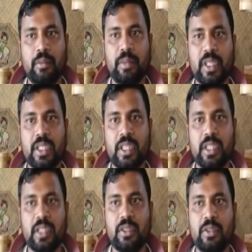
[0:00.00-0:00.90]
বেচা
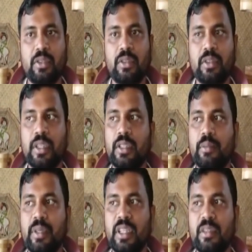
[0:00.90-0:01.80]
কিনি তো এই
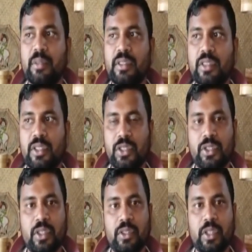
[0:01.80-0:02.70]
প্যান্ডামিক
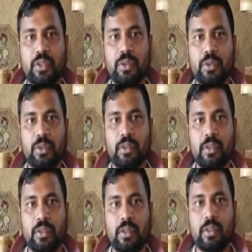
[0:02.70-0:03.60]
সিচুয়েশনে তো একটু
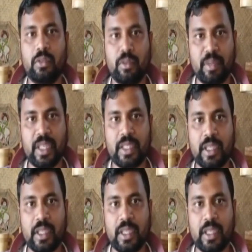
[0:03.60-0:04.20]
মানে